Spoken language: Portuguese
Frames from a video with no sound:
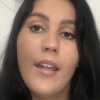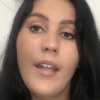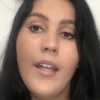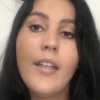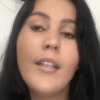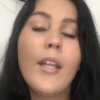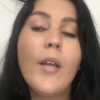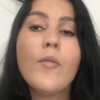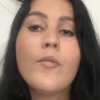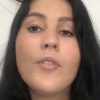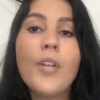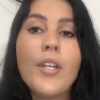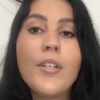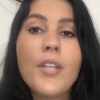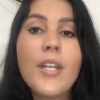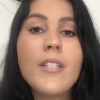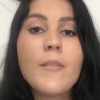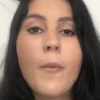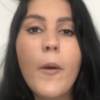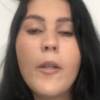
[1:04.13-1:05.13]
Então,
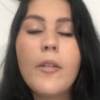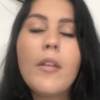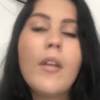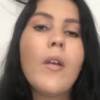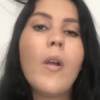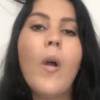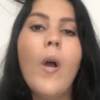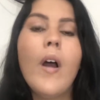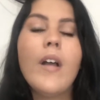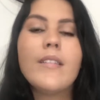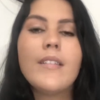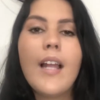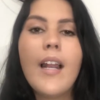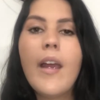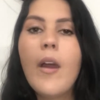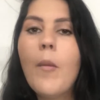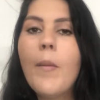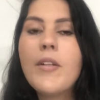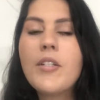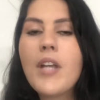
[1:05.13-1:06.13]
gente, a esporotricose ela
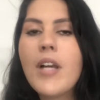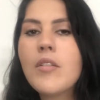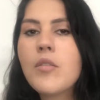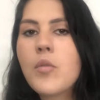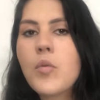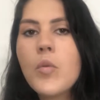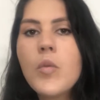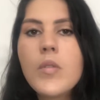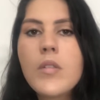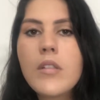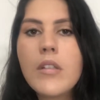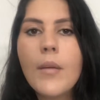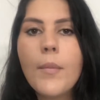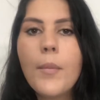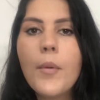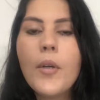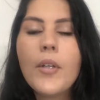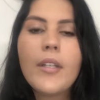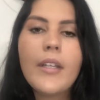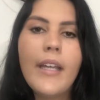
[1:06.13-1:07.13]
realmente assusta,
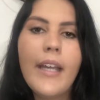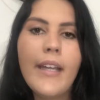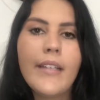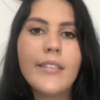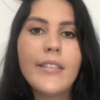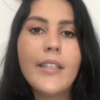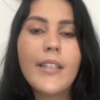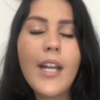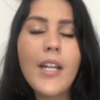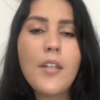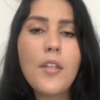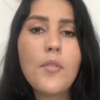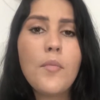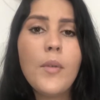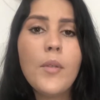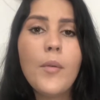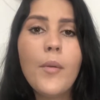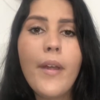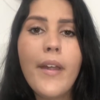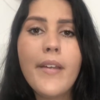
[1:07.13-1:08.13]
porque se trata de
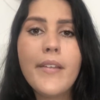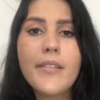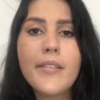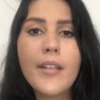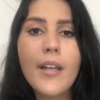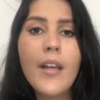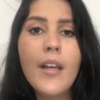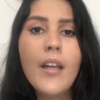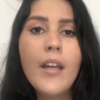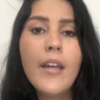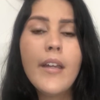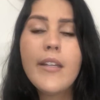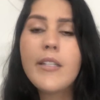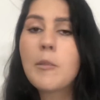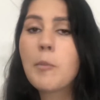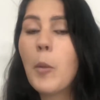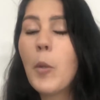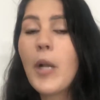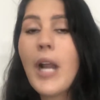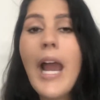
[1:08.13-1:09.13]
uma doença
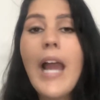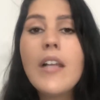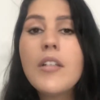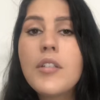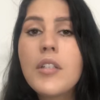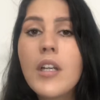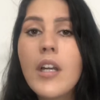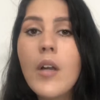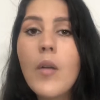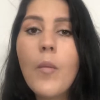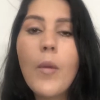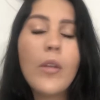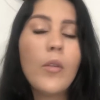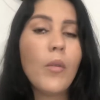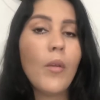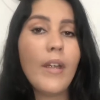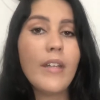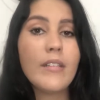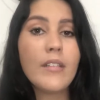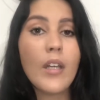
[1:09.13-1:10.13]
esporádica, uma
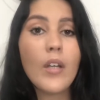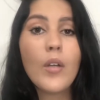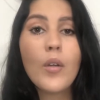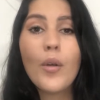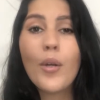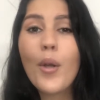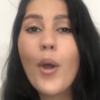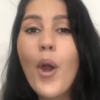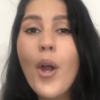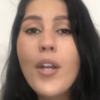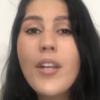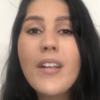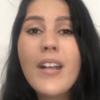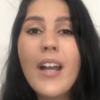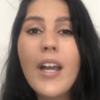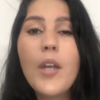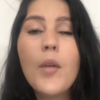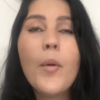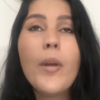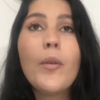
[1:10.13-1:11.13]
doença
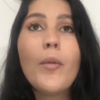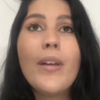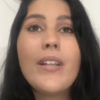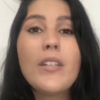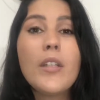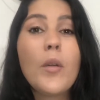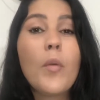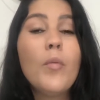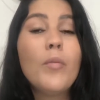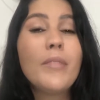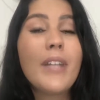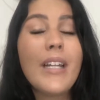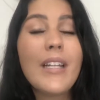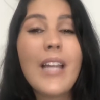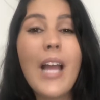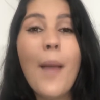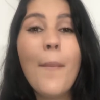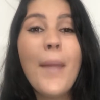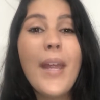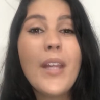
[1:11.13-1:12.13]
crônica e uma doença com
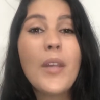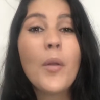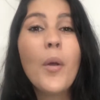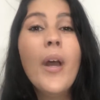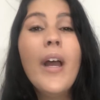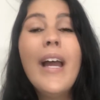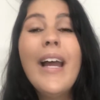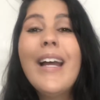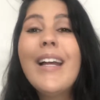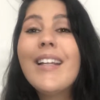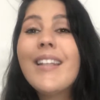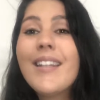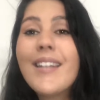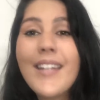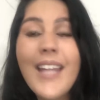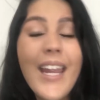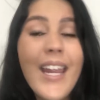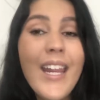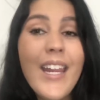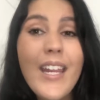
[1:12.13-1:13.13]
tratamento
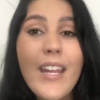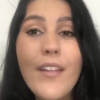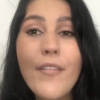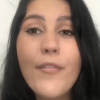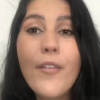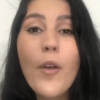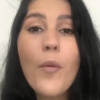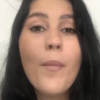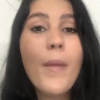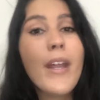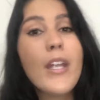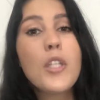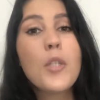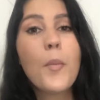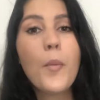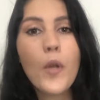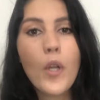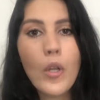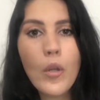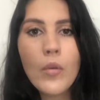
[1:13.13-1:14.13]
terrivelmente
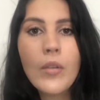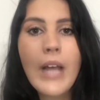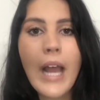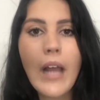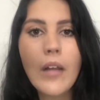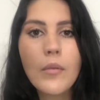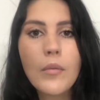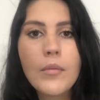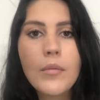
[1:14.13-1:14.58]
prolongado.